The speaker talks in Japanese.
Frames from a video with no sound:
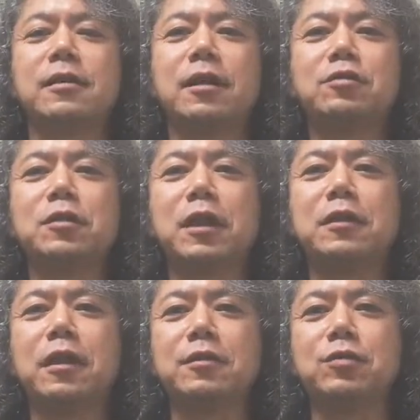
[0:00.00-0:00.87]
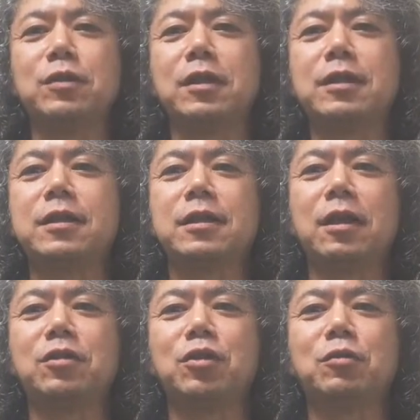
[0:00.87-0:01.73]
意外とできていそうでできて
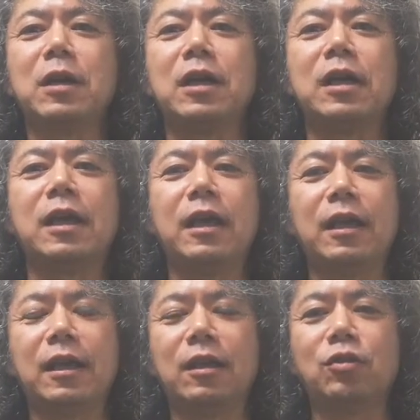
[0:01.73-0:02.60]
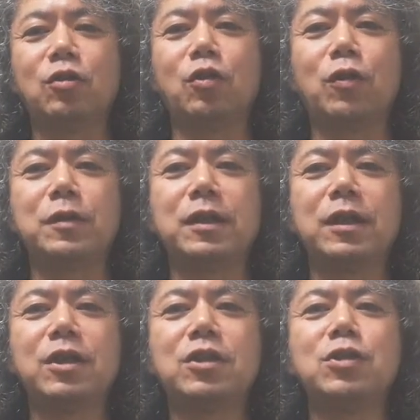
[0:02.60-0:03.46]
ないっていうのは、えー、っと、
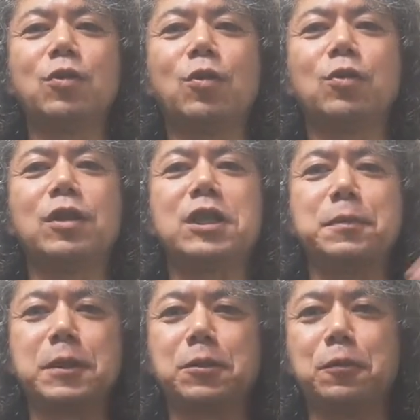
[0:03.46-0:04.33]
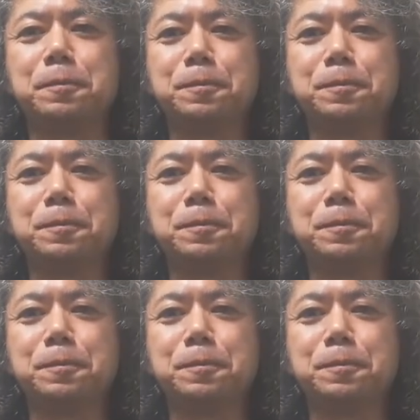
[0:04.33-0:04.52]
位置を固定しましょう。